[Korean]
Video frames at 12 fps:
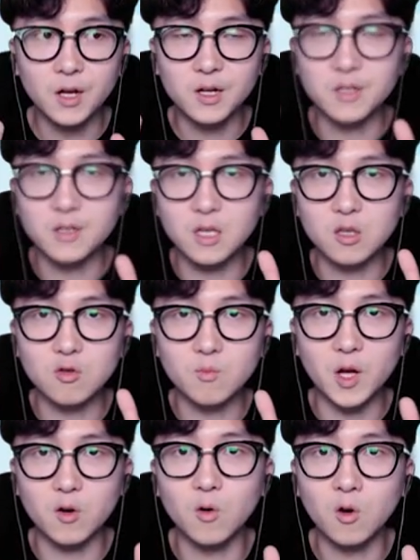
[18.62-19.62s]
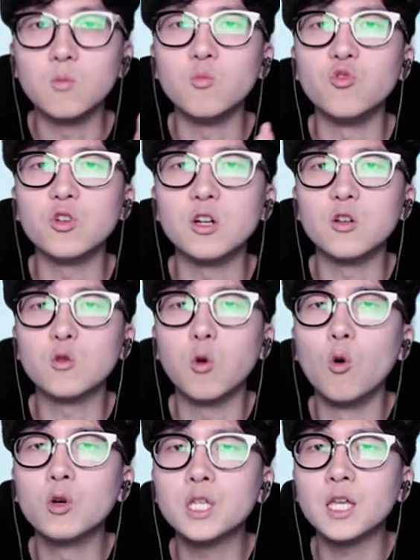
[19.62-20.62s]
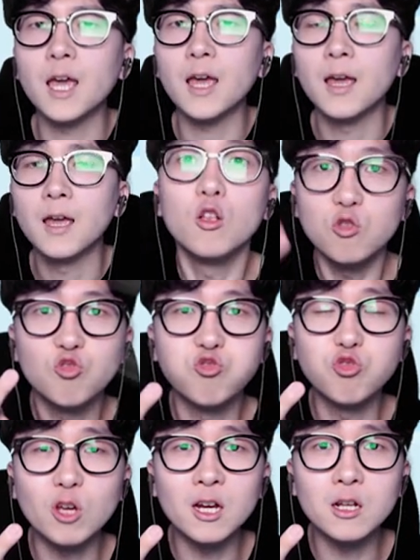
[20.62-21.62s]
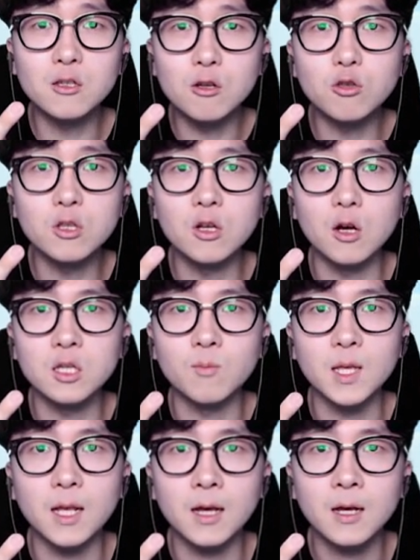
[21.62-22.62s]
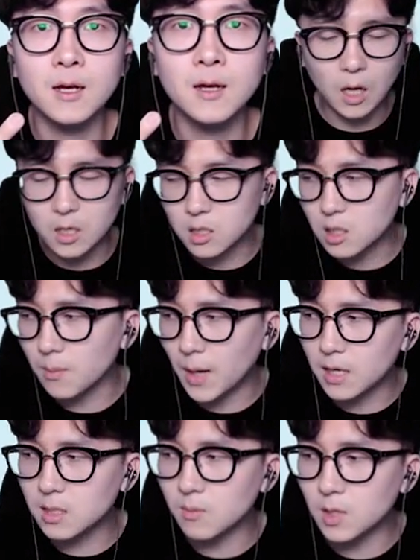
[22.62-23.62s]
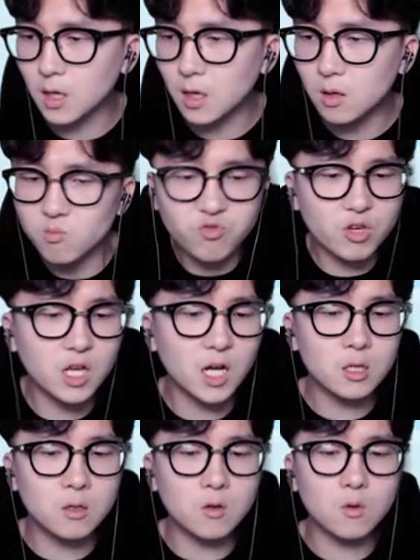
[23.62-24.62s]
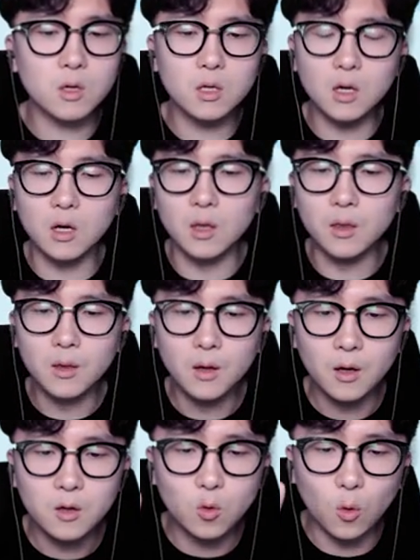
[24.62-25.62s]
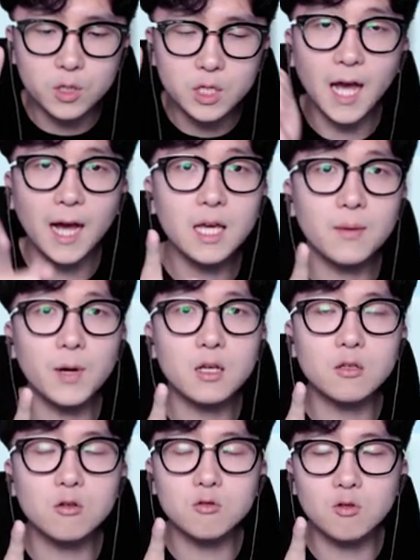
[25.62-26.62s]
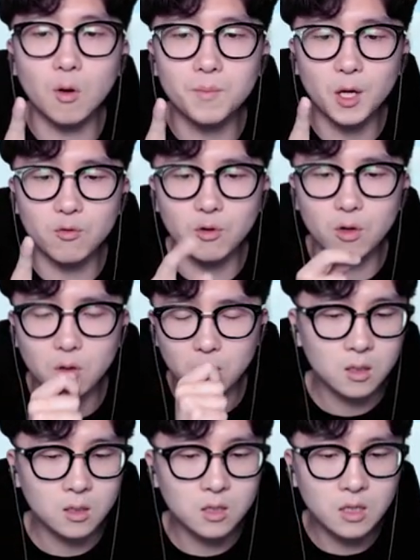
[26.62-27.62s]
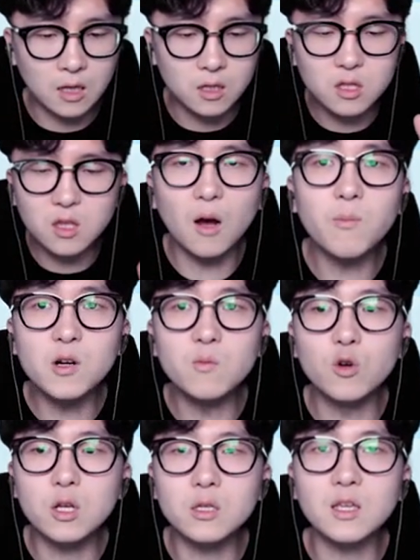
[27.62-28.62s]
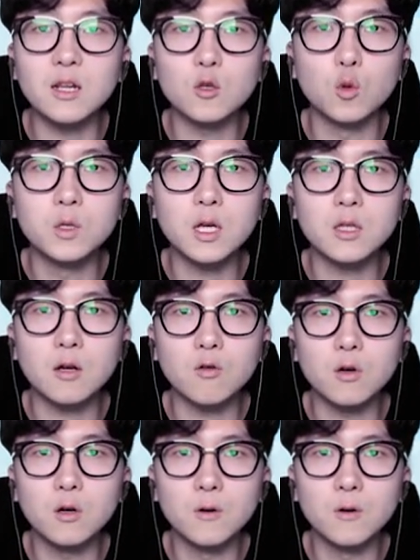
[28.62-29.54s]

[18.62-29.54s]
그 기술은 바로 무기를 동시에 두 개를 쓸 수 있는 것입니다. 아니, 그게 말이 됩니까? 무기 같은 경우에는 동시에 한 개밖에 쓸 수가 없다고요. 근데 더블 보기 스킬이 존재한다고요?